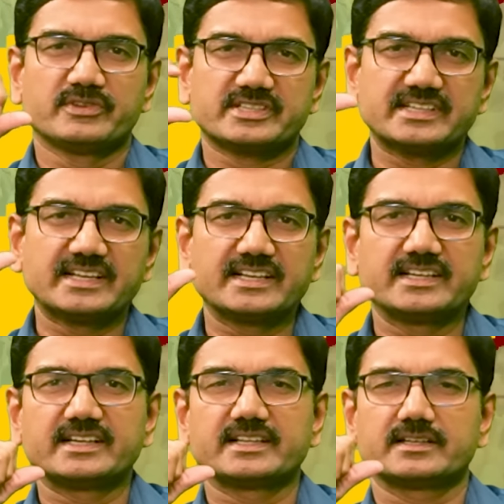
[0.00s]
విజనరీ
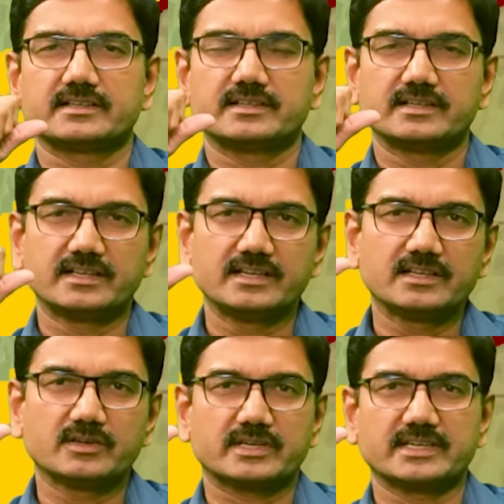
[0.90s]
లీడర్
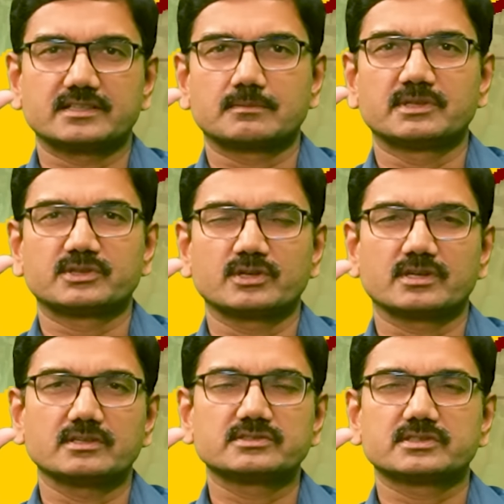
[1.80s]
ఢిల్లీలో కేంద్ర మంత్రులను
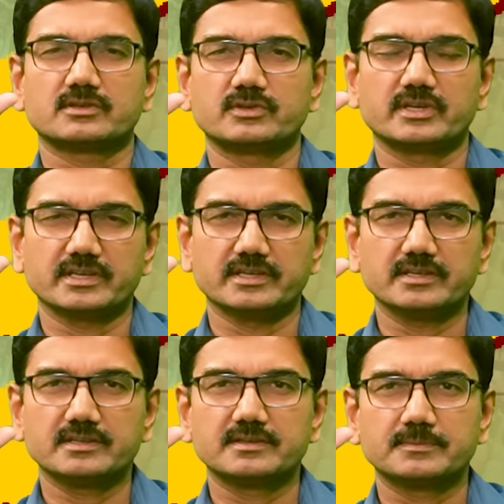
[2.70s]
కలుస్తూ ఉంటే
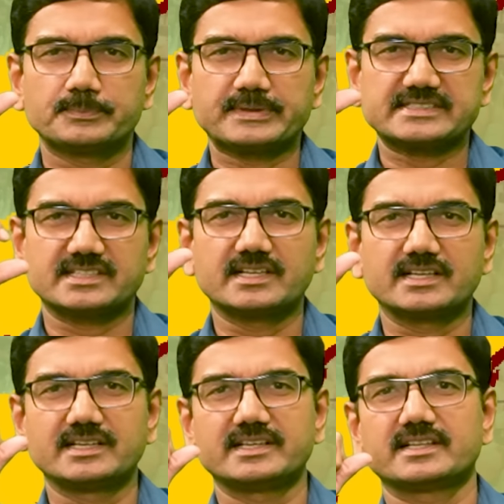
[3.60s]

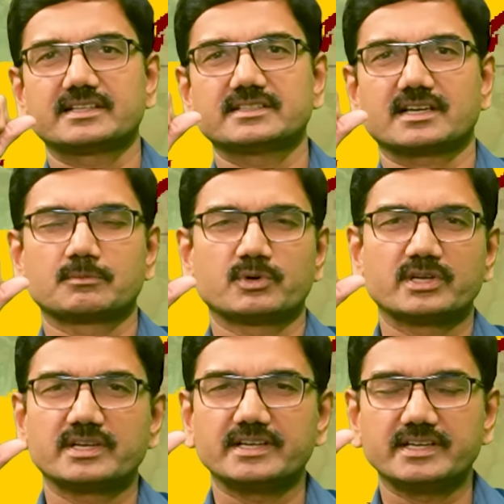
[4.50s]
ప్రిజనరీ లీడర్
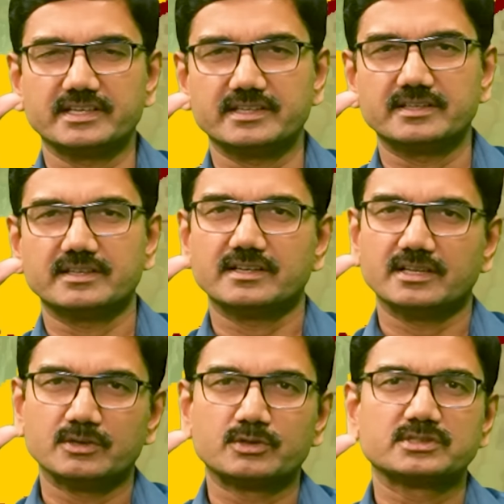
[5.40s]
జగన్మోహన్ రెడ్డి
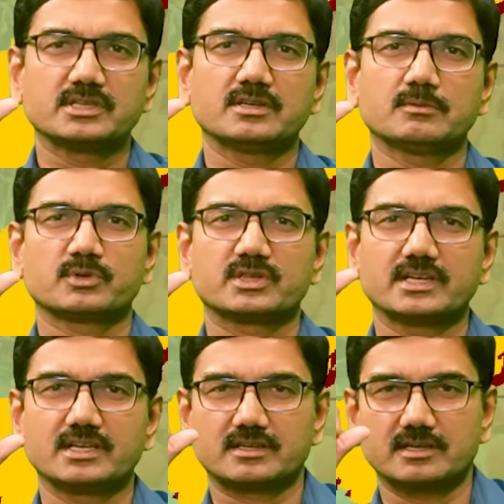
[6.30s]
నెల్లూరు జైల్లో
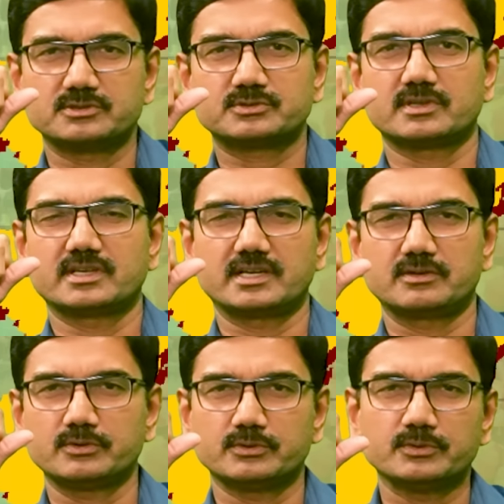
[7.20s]
ముద్దాయిలను
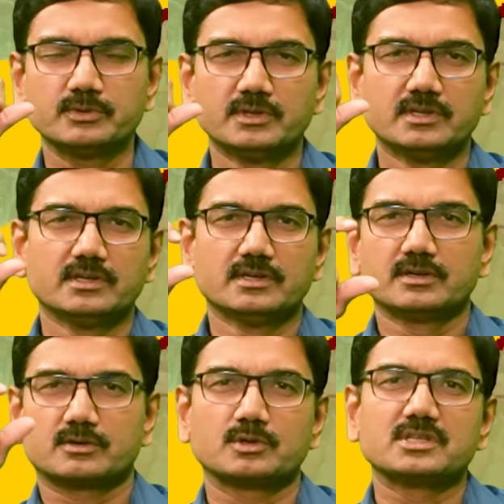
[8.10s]
కలుస్తున్నాడంటూ
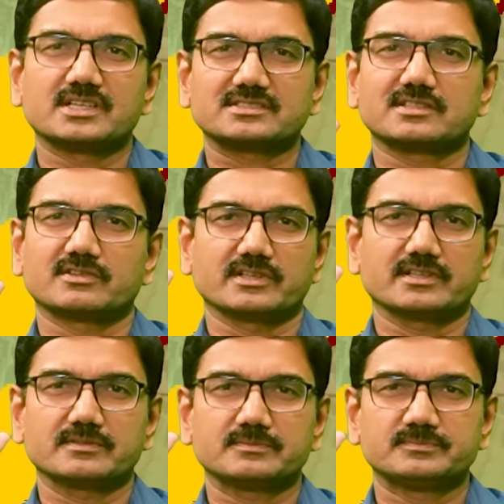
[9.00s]
ట్రోల్ చేస్తూ
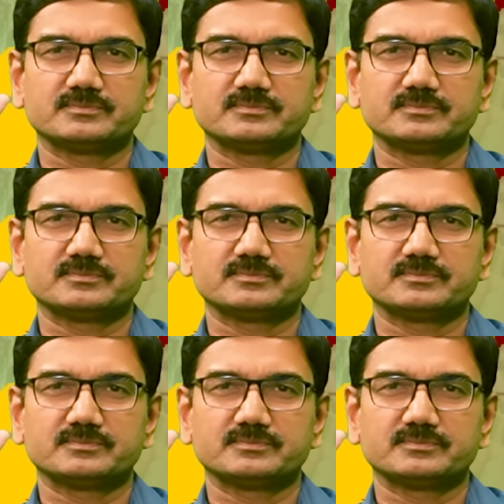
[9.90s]
ఉన్నారు